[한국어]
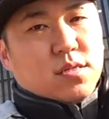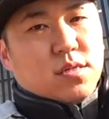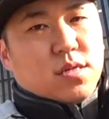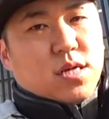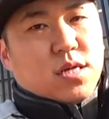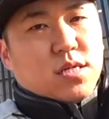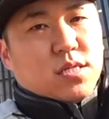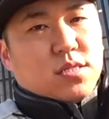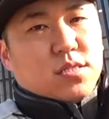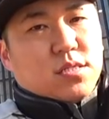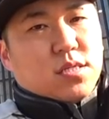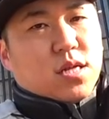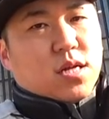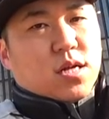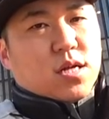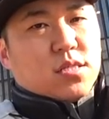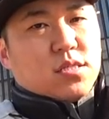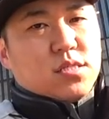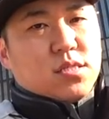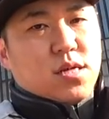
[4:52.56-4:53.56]
렉 있는
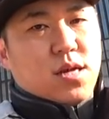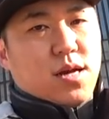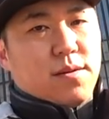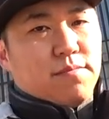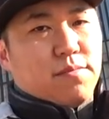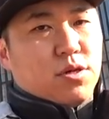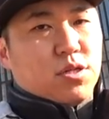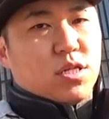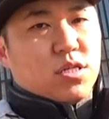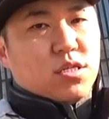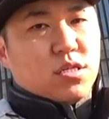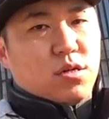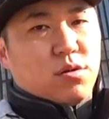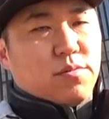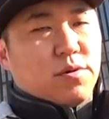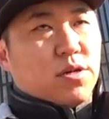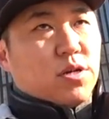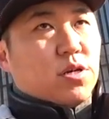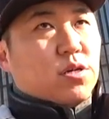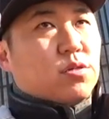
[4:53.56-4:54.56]
데까지 한 번에
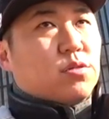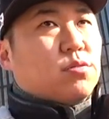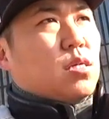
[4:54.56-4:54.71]
실어버려요